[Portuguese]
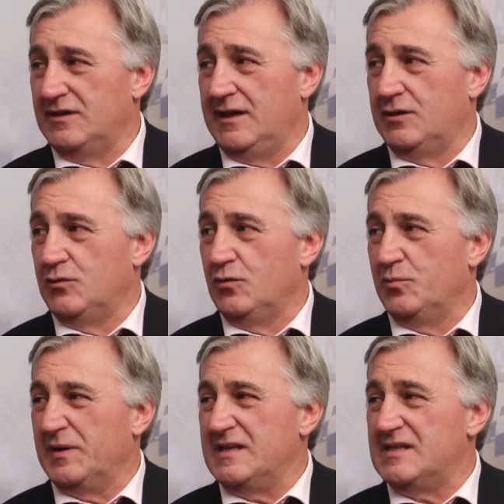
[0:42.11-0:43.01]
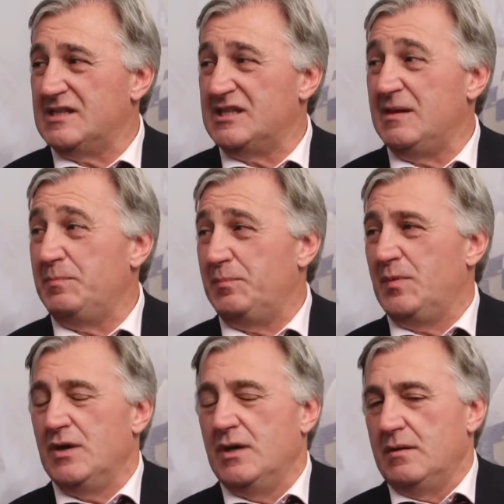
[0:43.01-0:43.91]
de direito, direito no o Estado
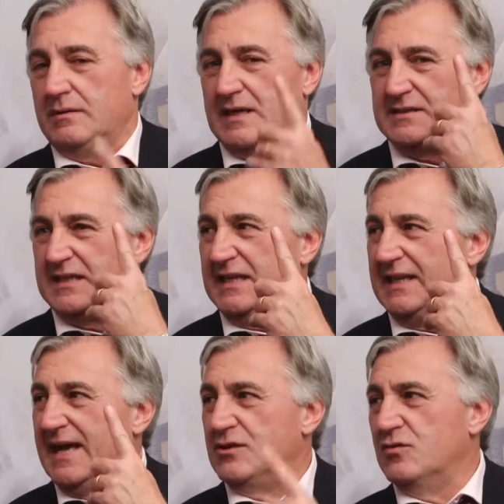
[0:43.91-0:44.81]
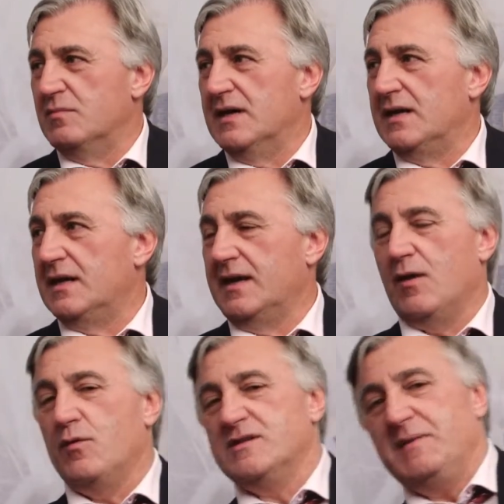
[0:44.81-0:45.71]
social, na dignidade social, humana, que é
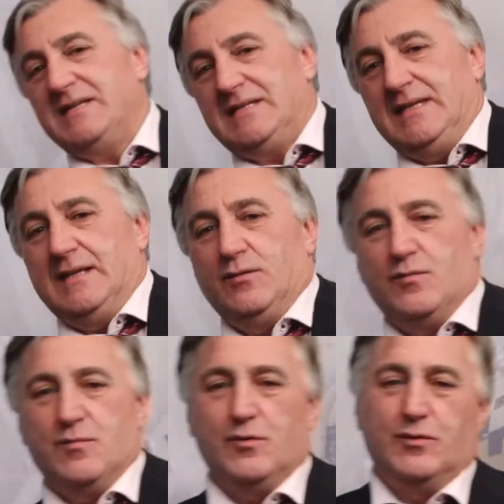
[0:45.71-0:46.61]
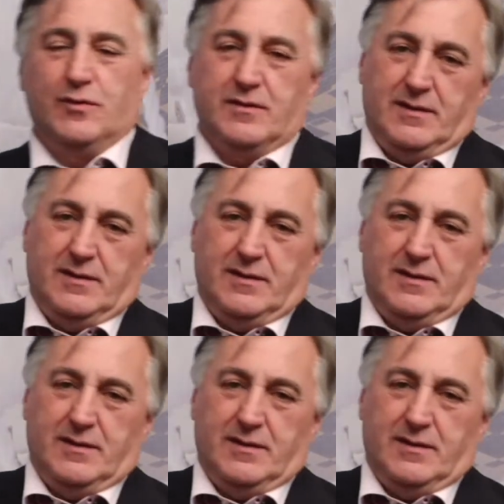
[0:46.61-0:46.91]
a coisa mais mas, linda do mundo. A